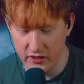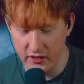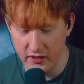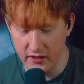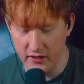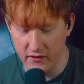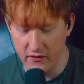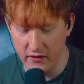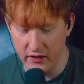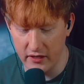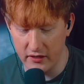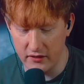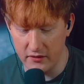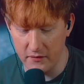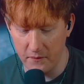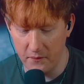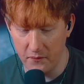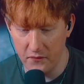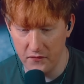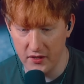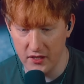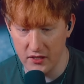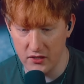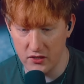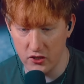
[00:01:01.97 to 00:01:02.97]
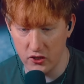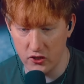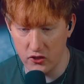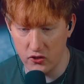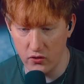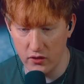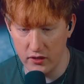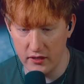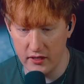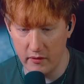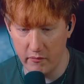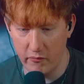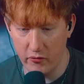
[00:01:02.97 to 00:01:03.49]
и говорит, если
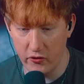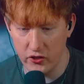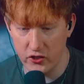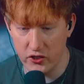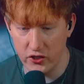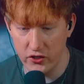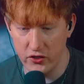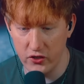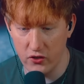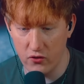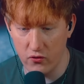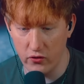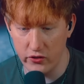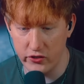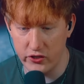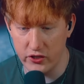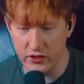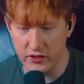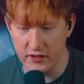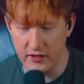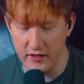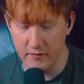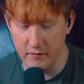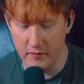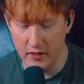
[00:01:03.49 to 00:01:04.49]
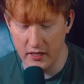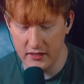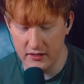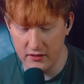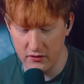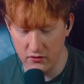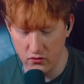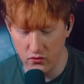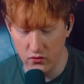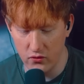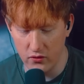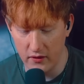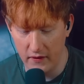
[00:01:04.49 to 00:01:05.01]
что, она больше не хочет
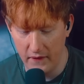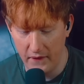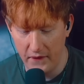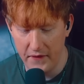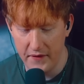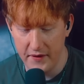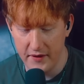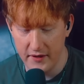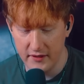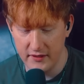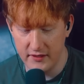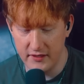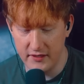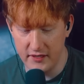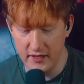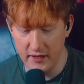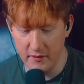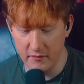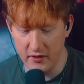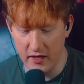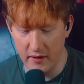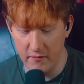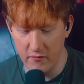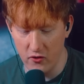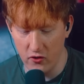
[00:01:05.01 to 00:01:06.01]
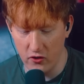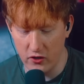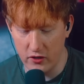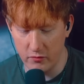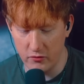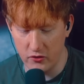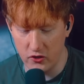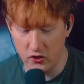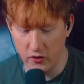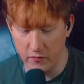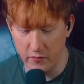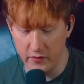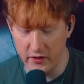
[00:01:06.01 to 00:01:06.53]
сниматься. Ну, с тем намеком,
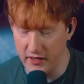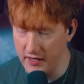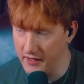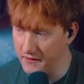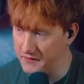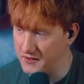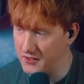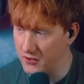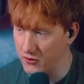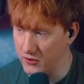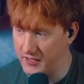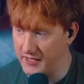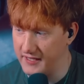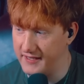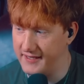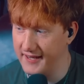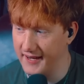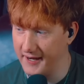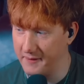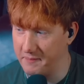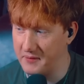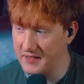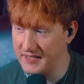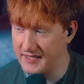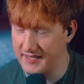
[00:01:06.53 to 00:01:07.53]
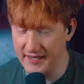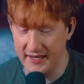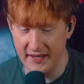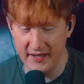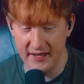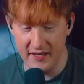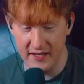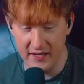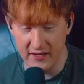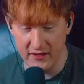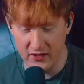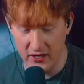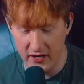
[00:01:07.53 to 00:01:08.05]
чтобы ей в соцсетях
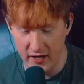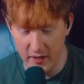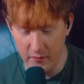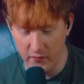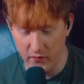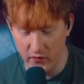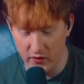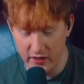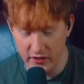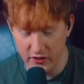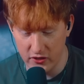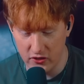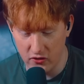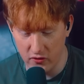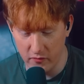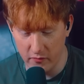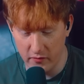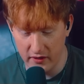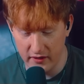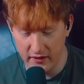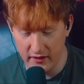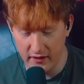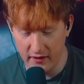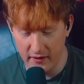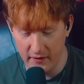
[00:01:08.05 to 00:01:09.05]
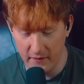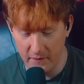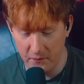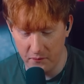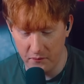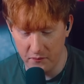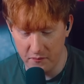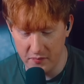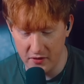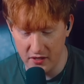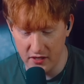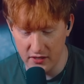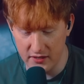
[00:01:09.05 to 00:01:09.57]
писали и требовали, чтобы она
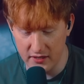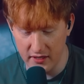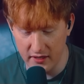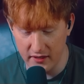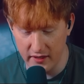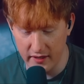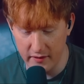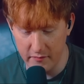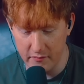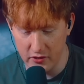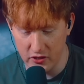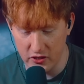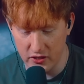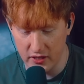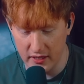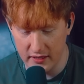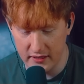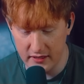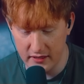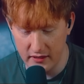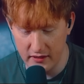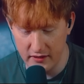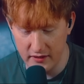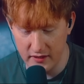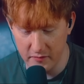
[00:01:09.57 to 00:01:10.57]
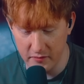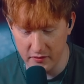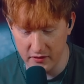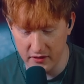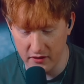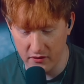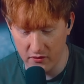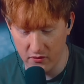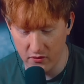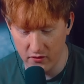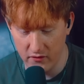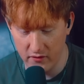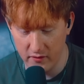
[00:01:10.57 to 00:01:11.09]
перестала обижаться или типа
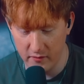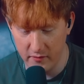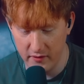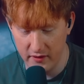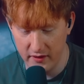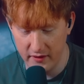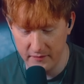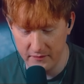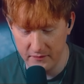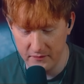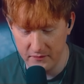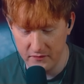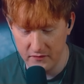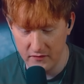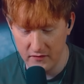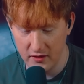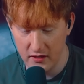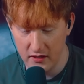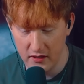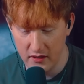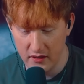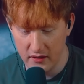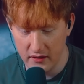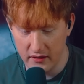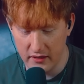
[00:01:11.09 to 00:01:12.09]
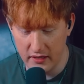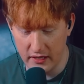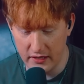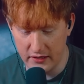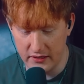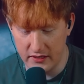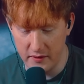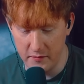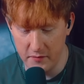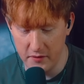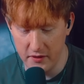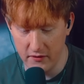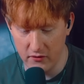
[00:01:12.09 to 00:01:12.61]
такого. Ну, блин. Ну, скорее всего. Как
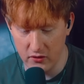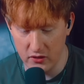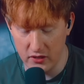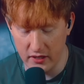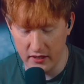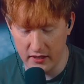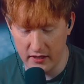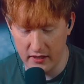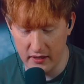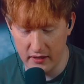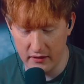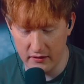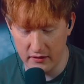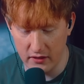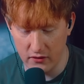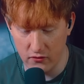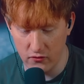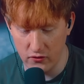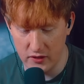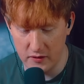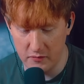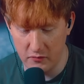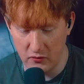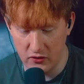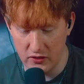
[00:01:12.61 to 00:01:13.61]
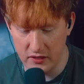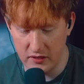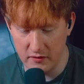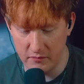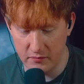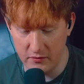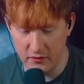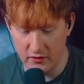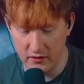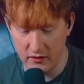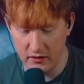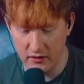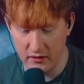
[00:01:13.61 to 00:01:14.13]
тебе вот такая, такой способ
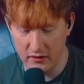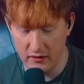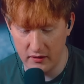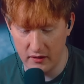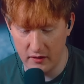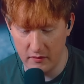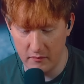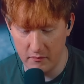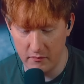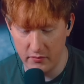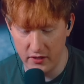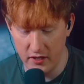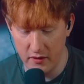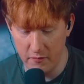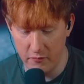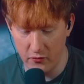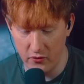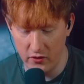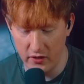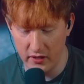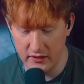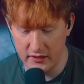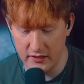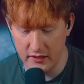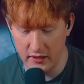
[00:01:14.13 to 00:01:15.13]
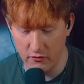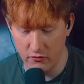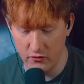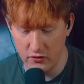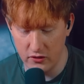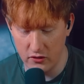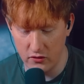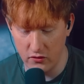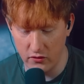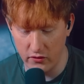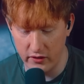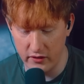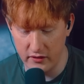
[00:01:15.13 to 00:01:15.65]
э, манипуляции
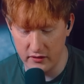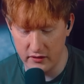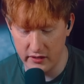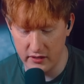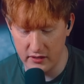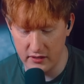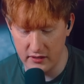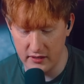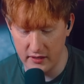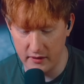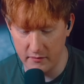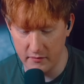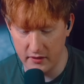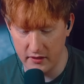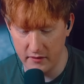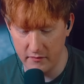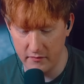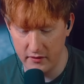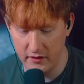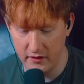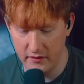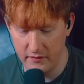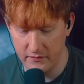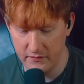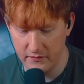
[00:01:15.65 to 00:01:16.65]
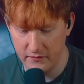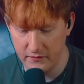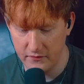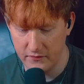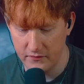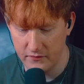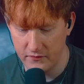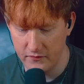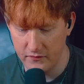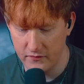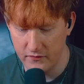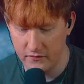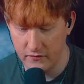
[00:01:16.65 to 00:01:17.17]
аудитории инстасамка, блин? В общем, пока
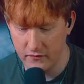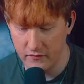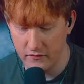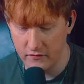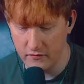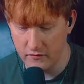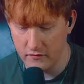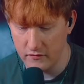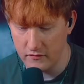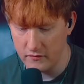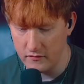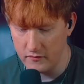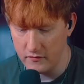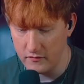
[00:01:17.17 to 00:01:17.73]
она сама не захочет,